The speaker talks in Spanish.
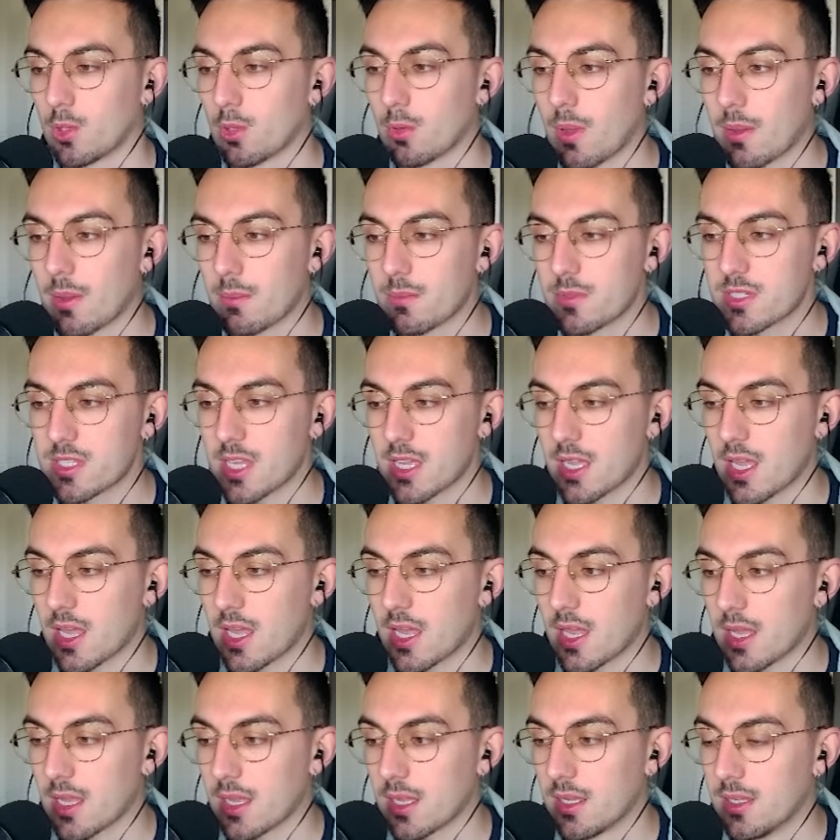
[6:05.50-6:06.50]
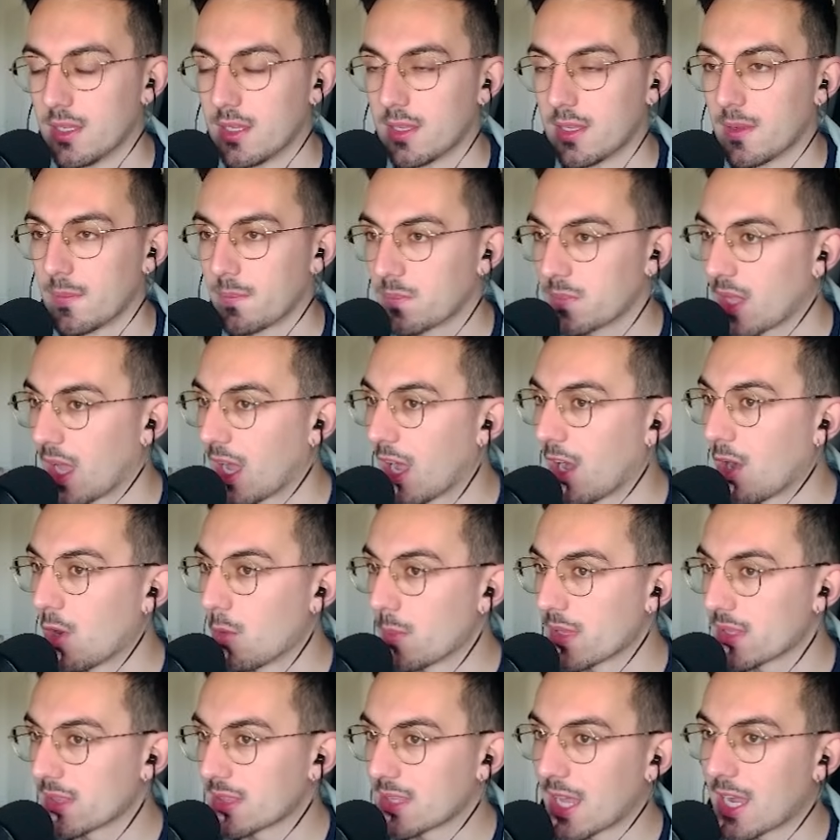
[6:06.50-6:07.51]
vamos a,
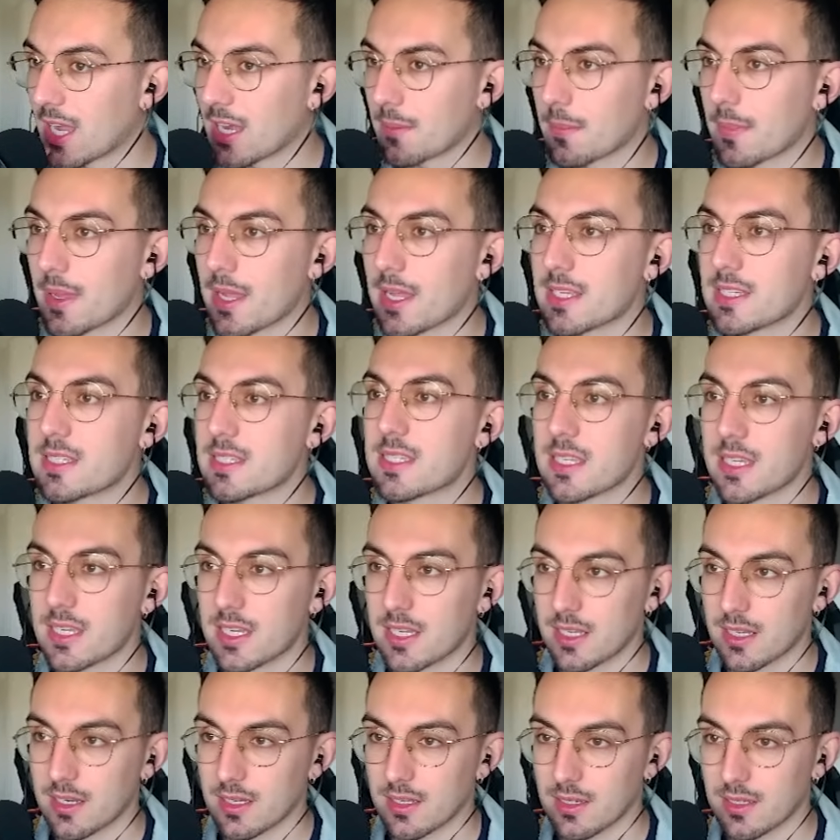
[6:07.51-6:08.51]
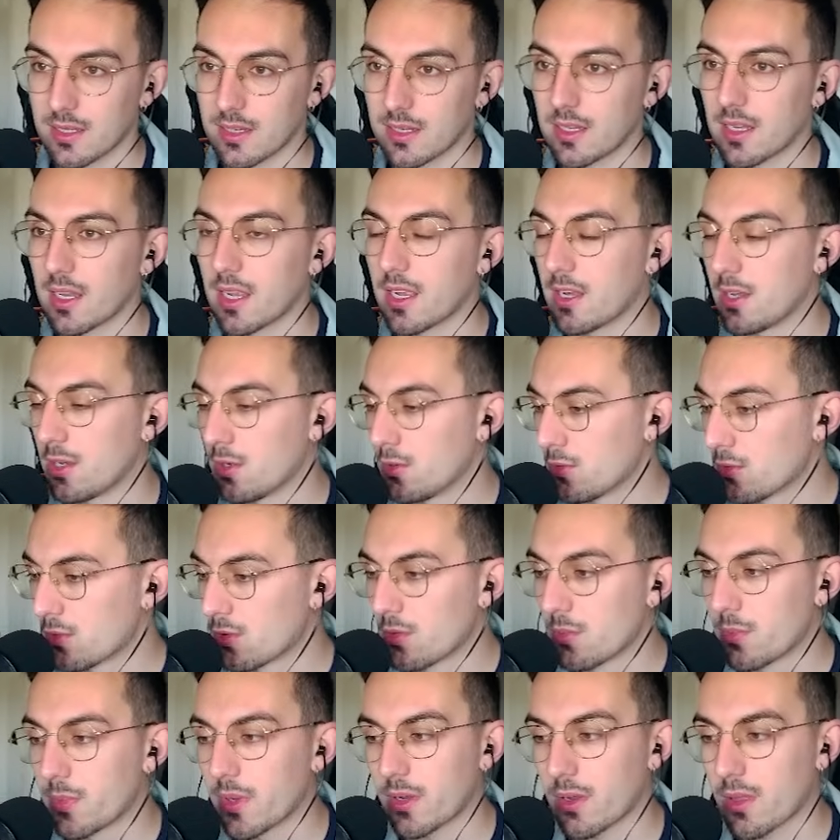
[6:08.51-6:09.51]
aumentar más el, el,
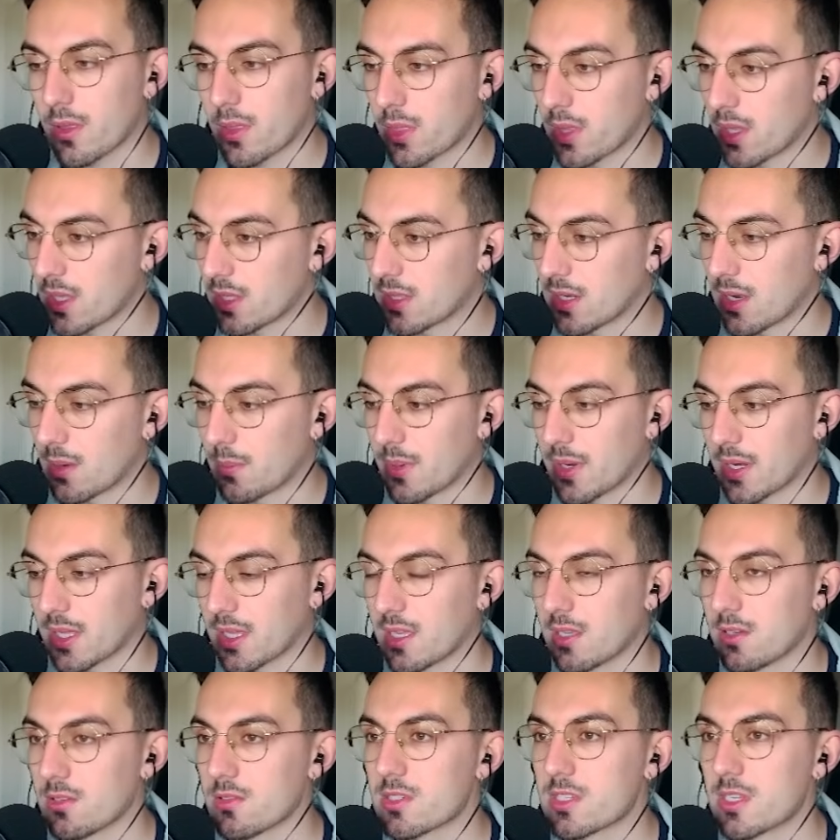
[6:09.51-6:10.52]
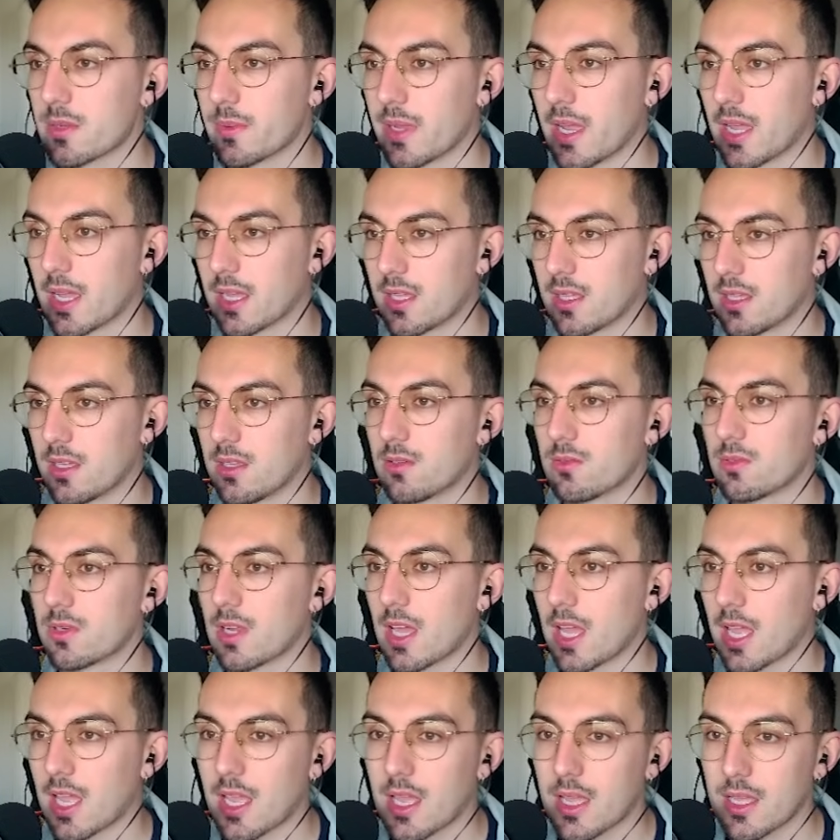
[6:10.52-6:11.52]
número, etcétera, para que no se vea aquí
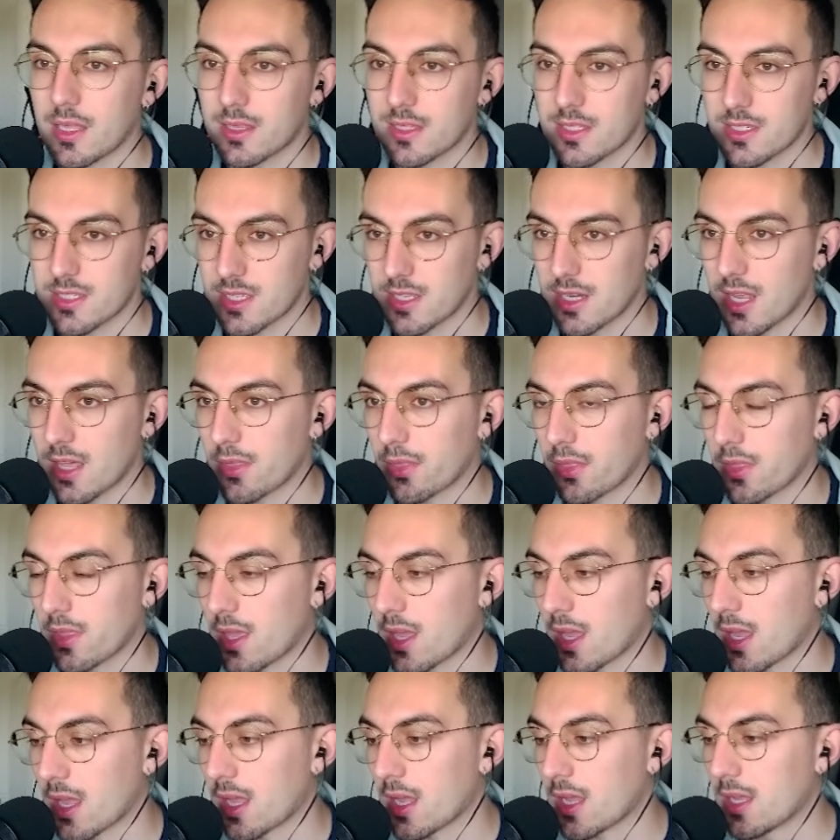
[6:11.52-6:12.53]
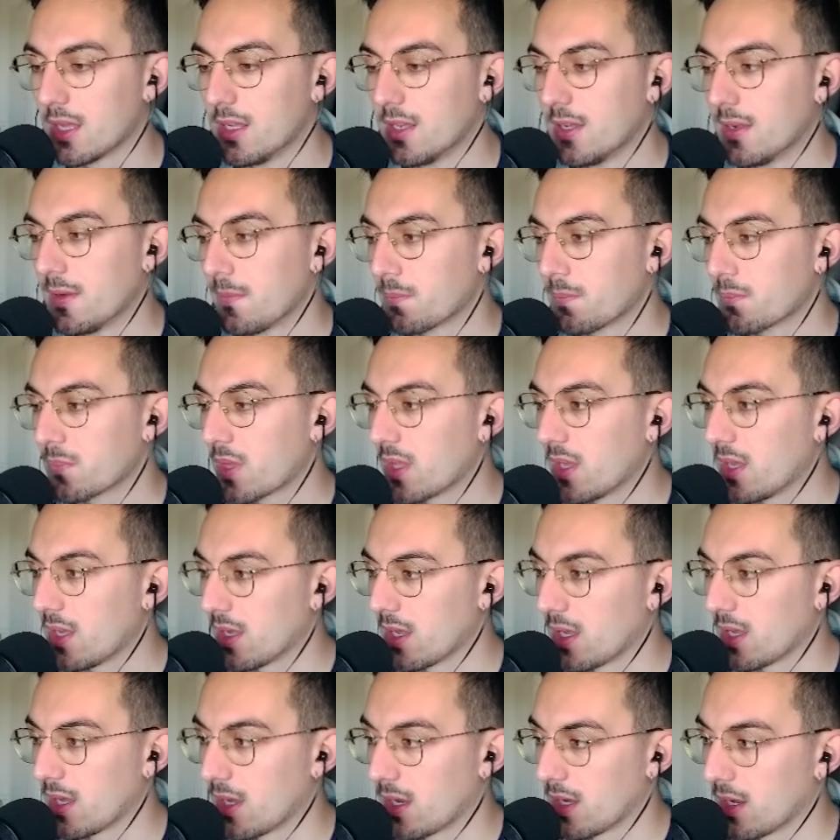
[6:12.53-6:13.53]
una desgracia
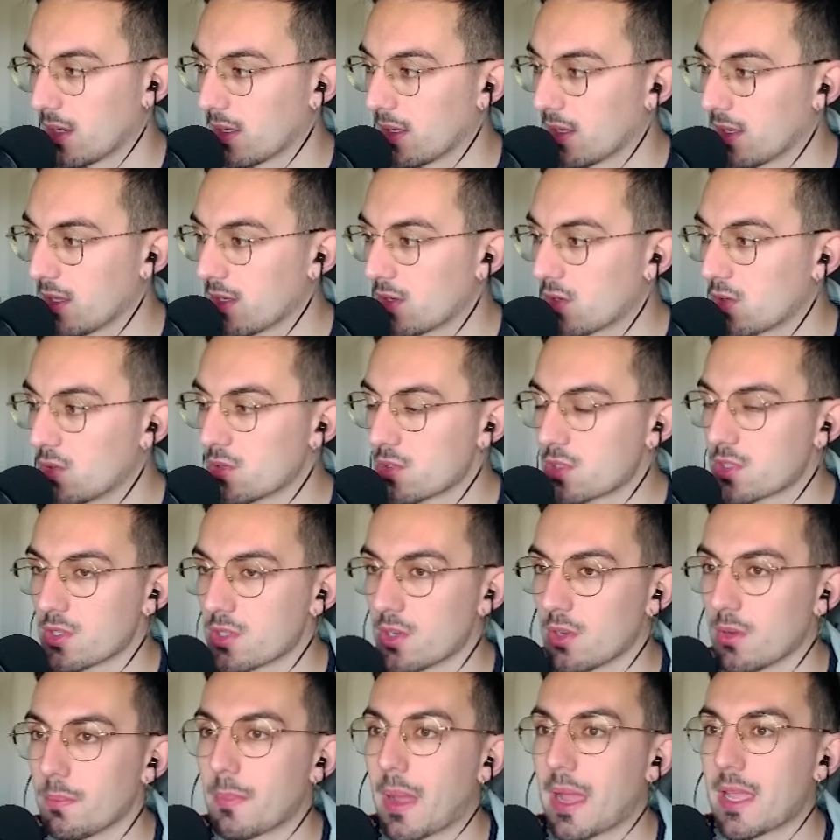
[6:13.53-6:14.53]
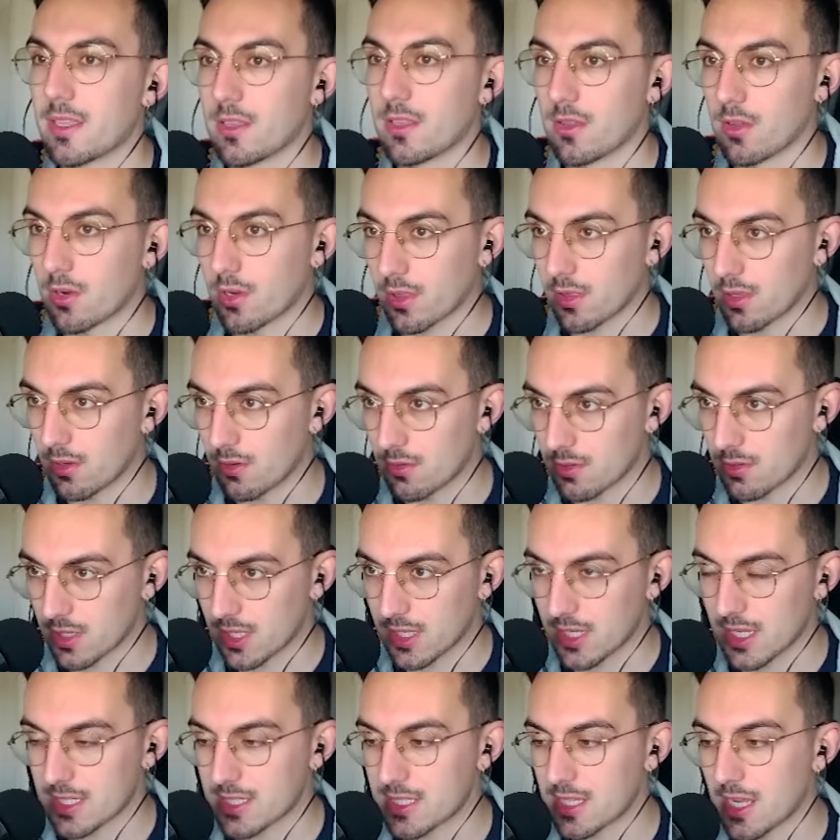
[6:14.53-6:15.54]
eh, incluso mayor de lo que
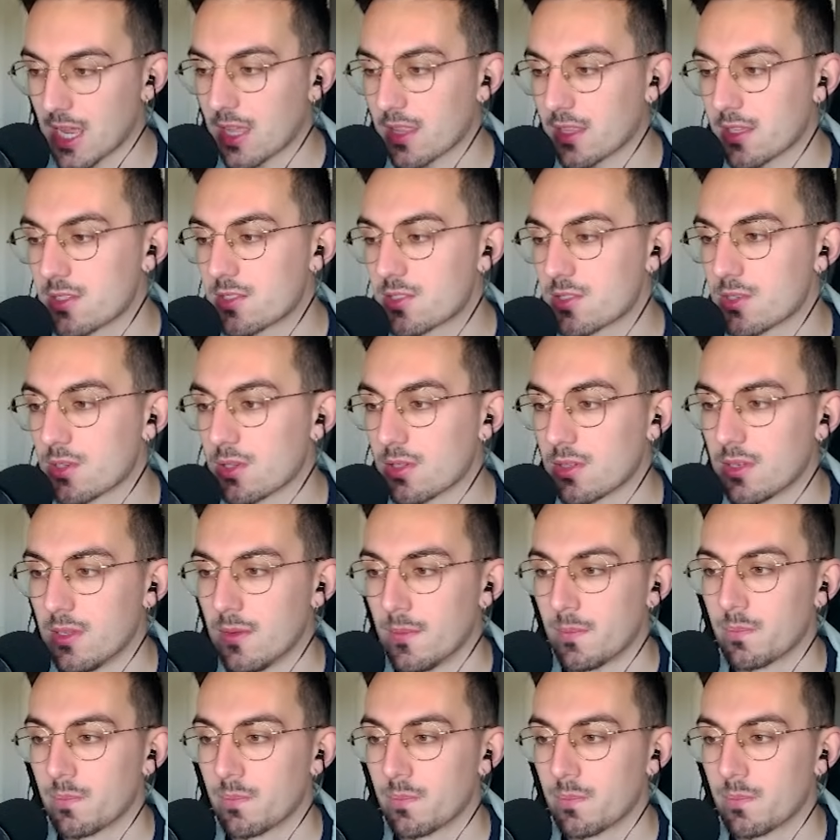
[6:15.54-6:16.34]
ya se ha dicho.